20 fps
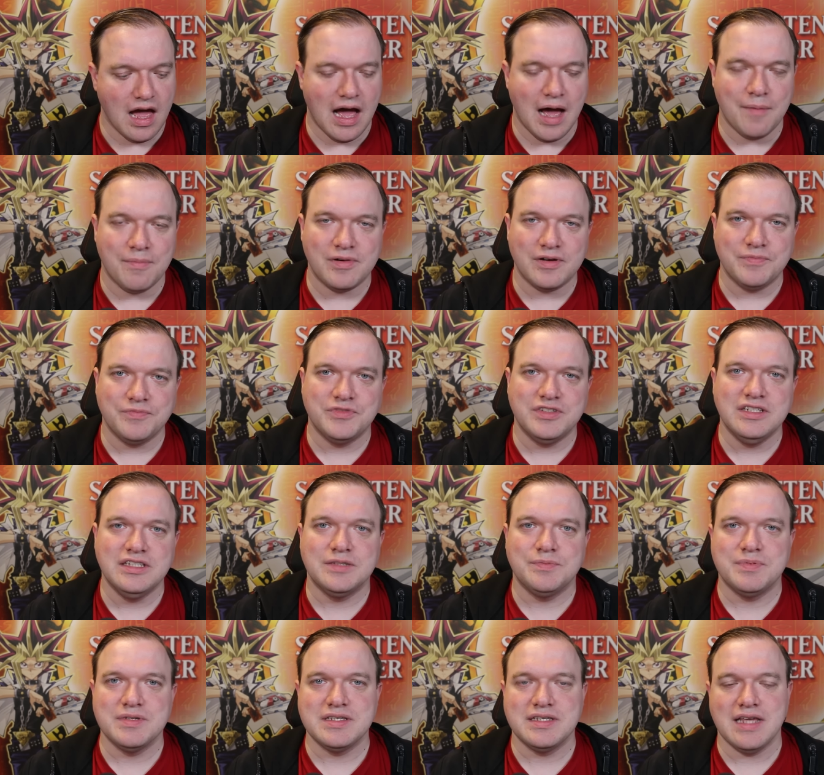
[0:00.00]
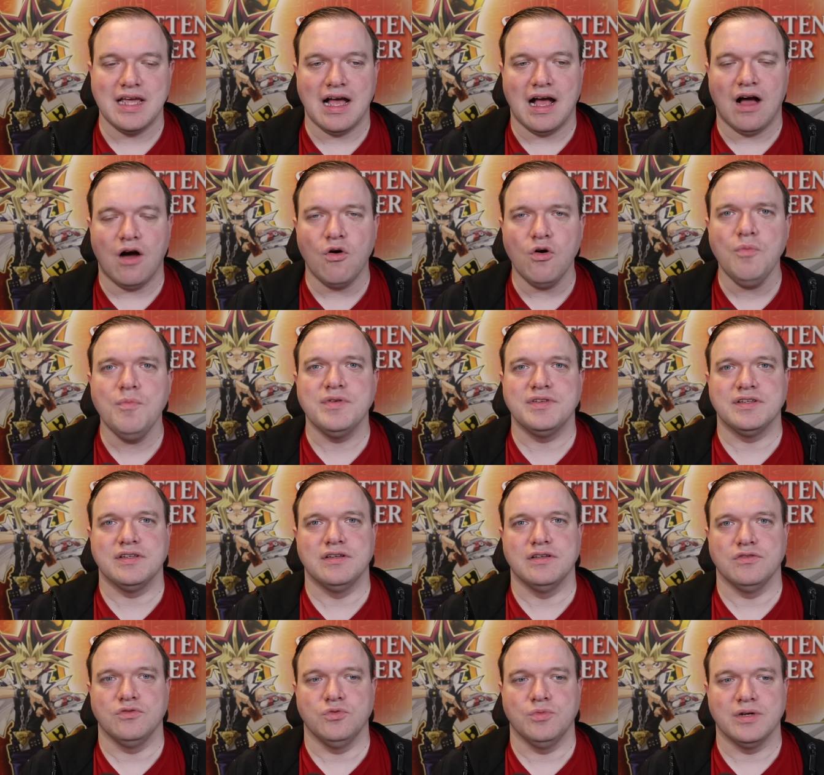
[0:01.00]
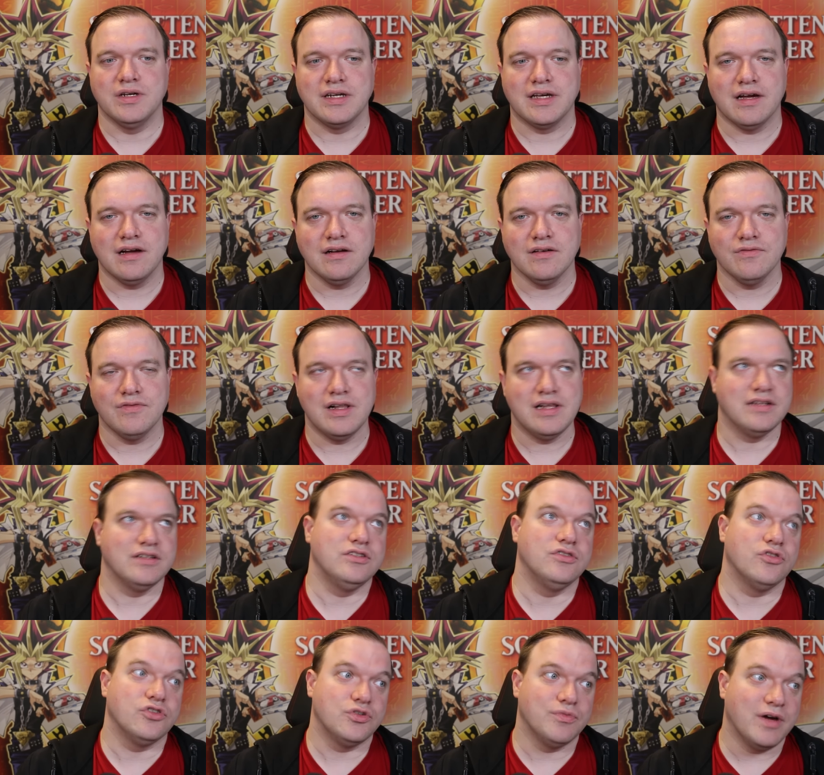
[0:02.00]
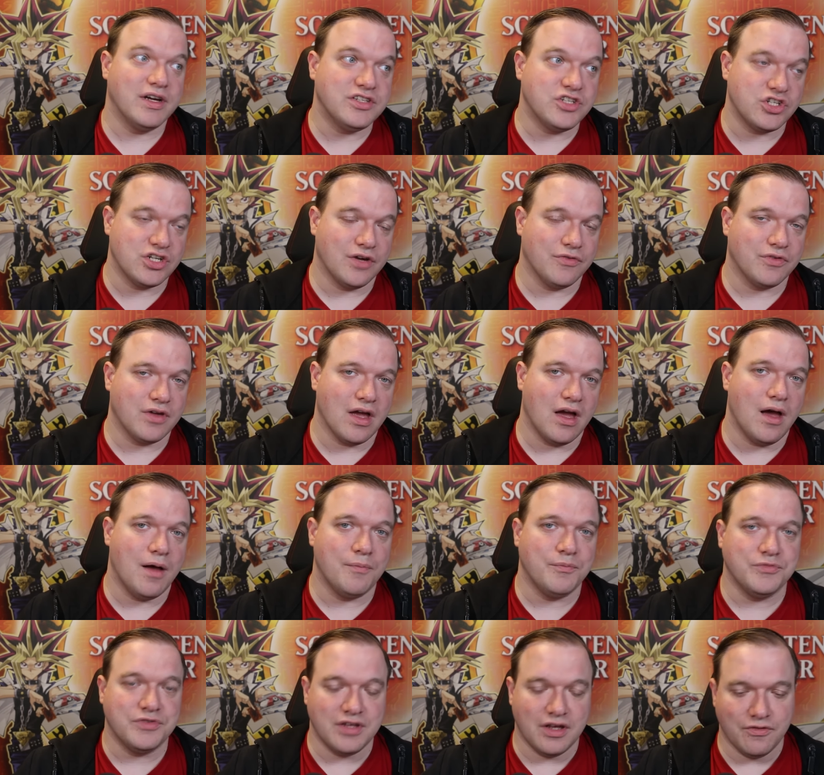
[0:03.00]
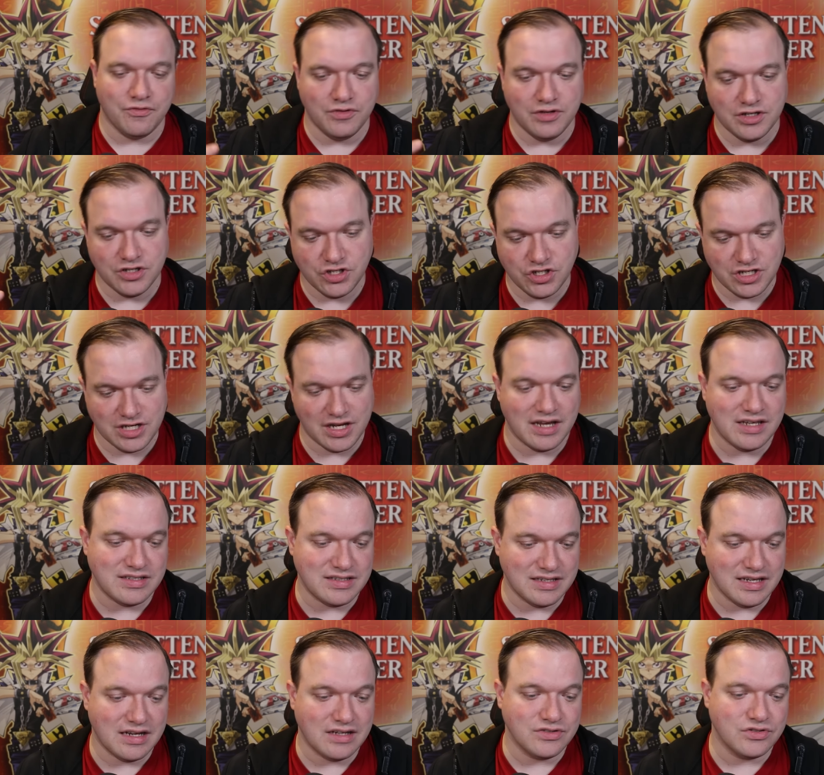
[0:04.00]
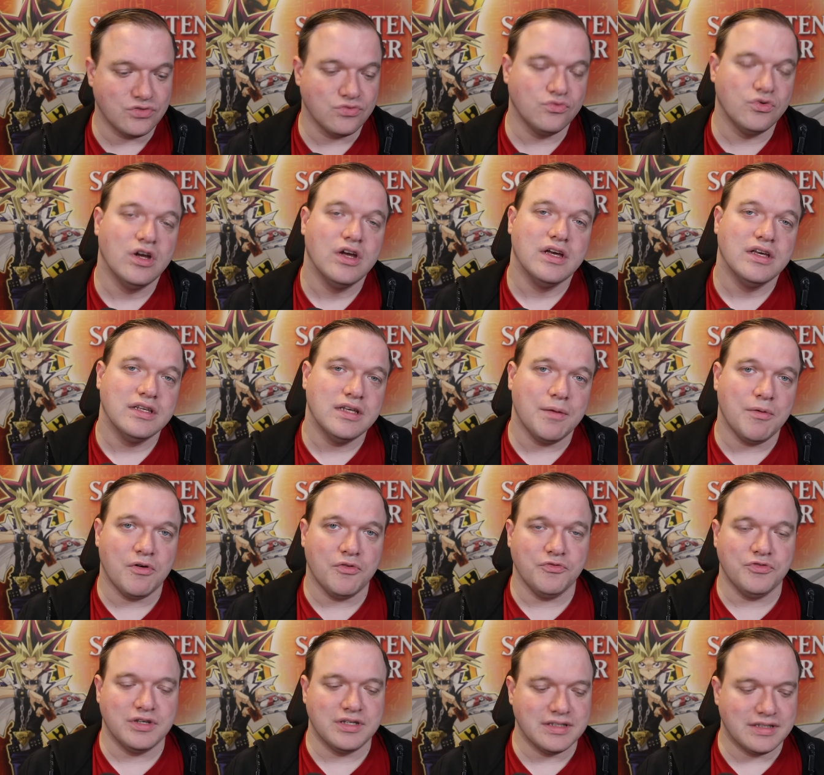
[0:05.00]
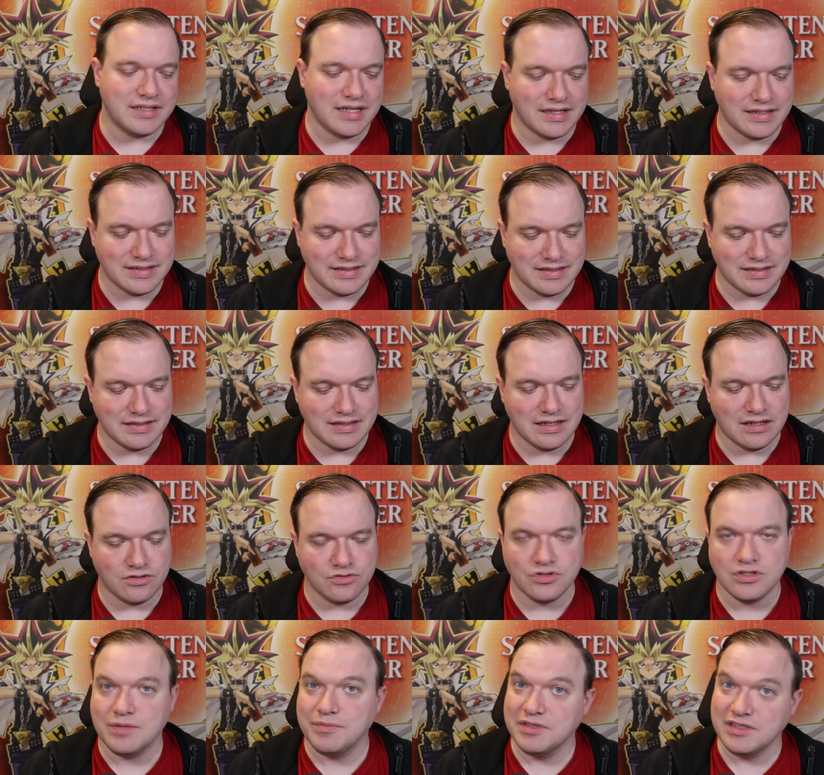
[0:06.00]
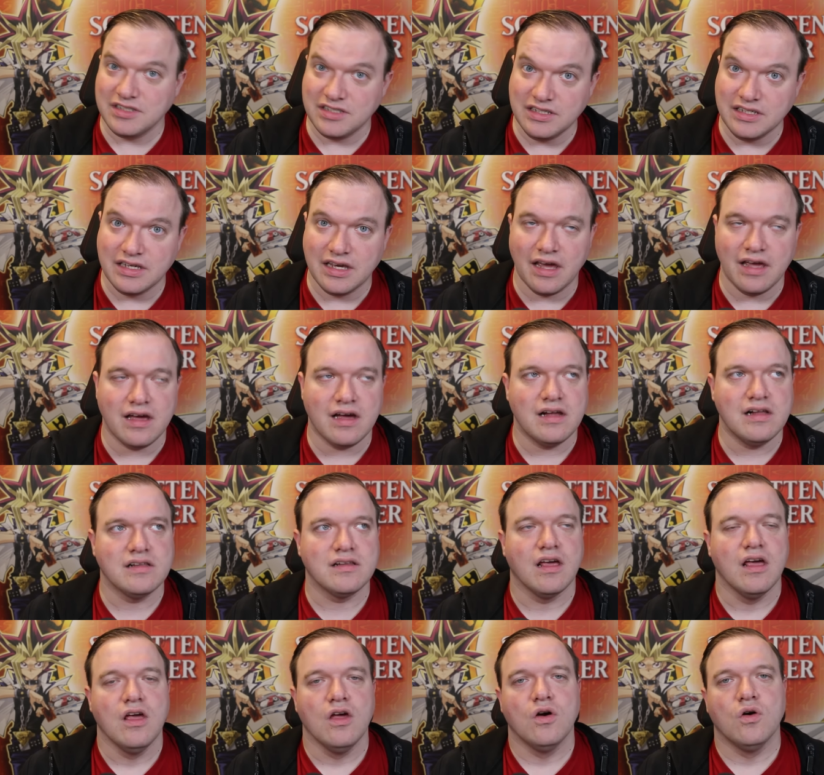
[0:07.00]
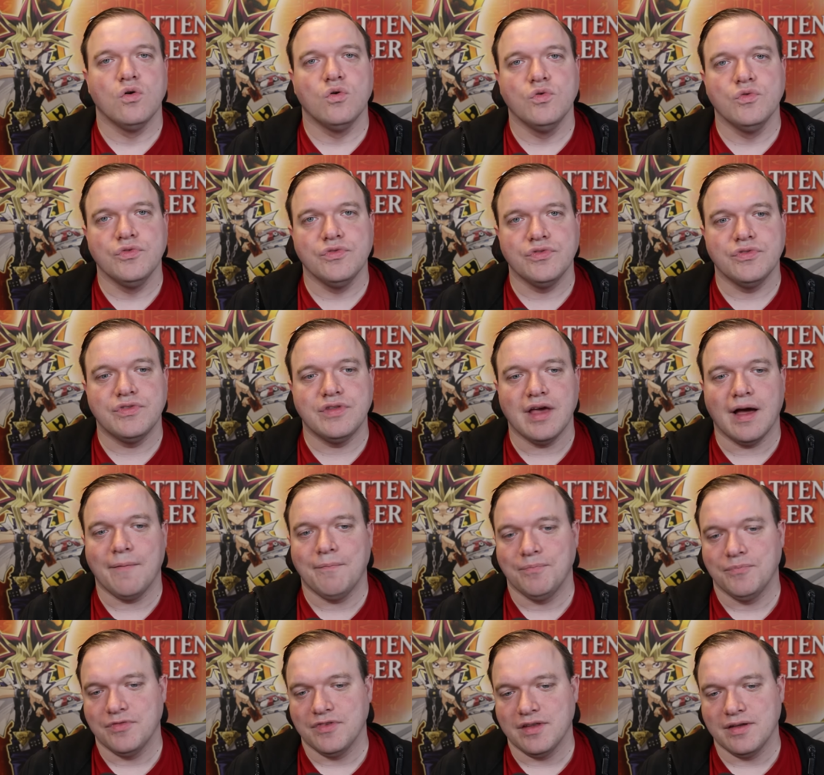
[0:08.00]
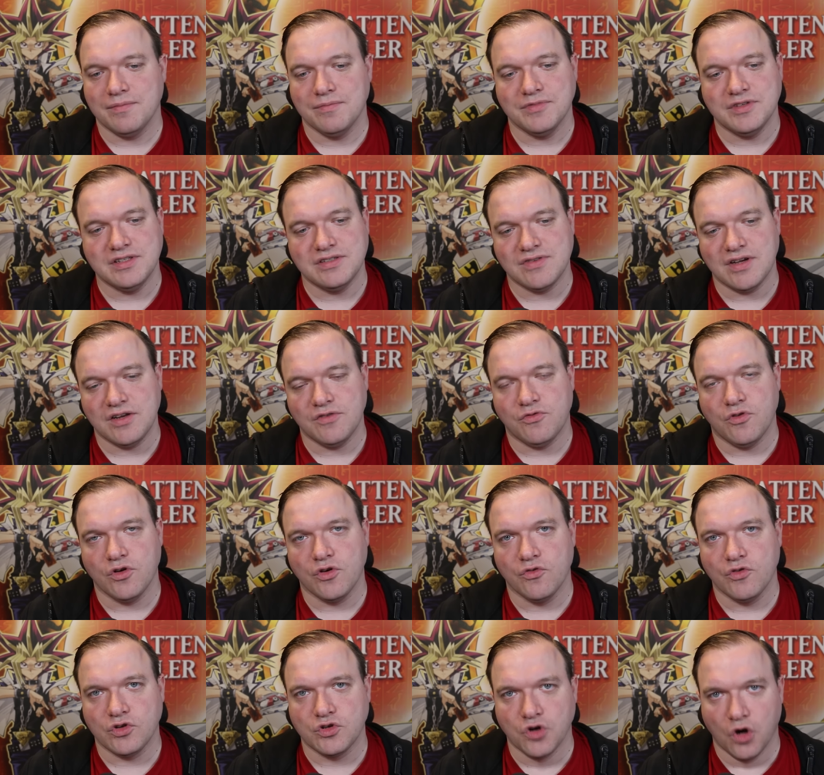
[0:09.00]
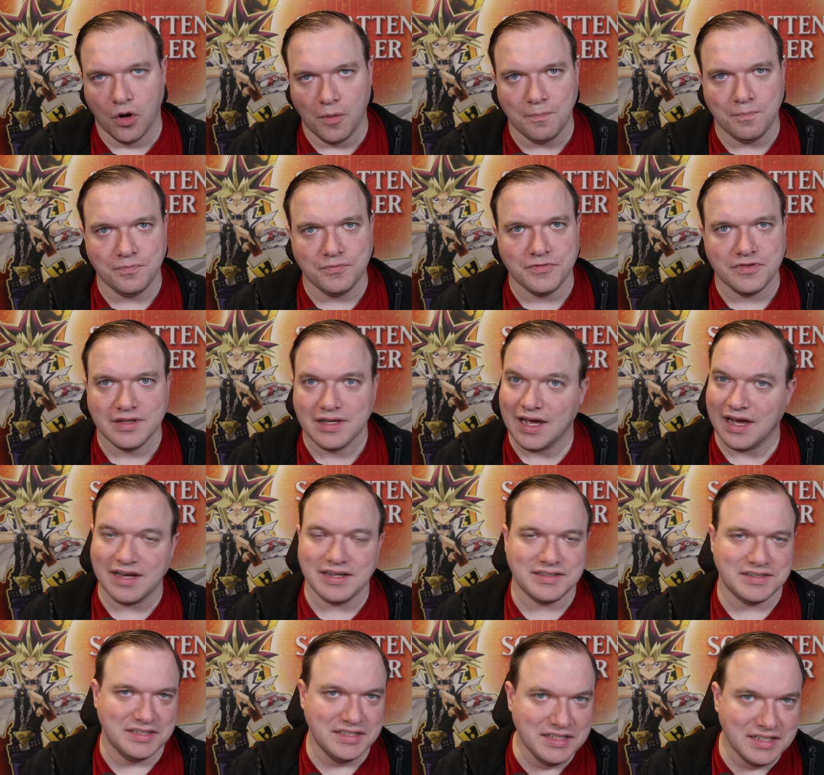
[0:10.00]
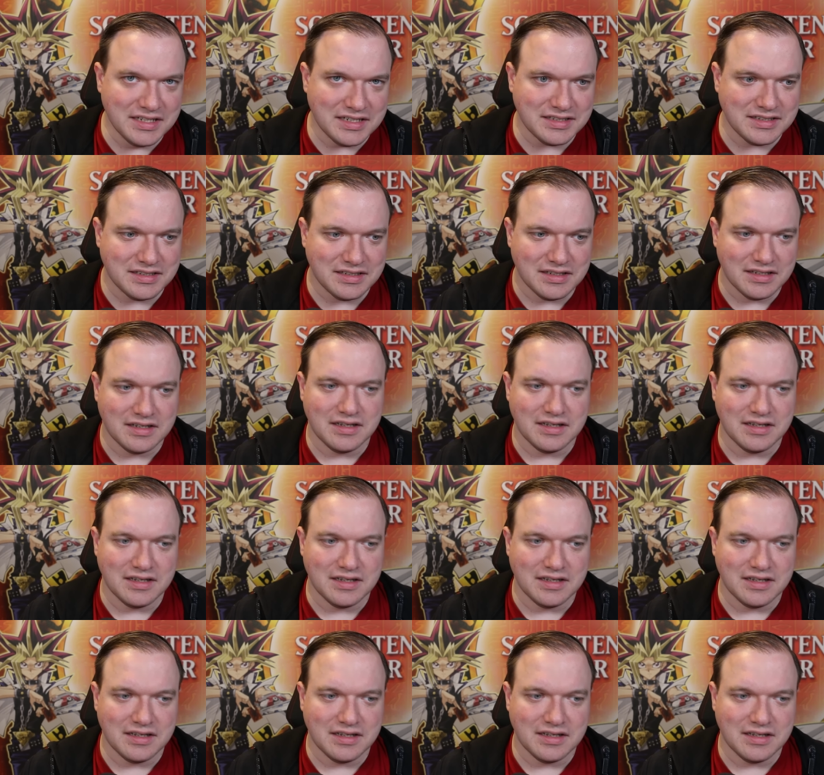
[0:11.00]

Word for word: Aber die ist bisher auch ein bisschen hinten übergegangen, weil dann die Deutsche Meisterschaft kam, sehr viel Stress dazu. Ich habe auch viel getestet, auch zusammen mit CK halt. Und ja, ähm, die zweite Folge wird kommen, garantiert.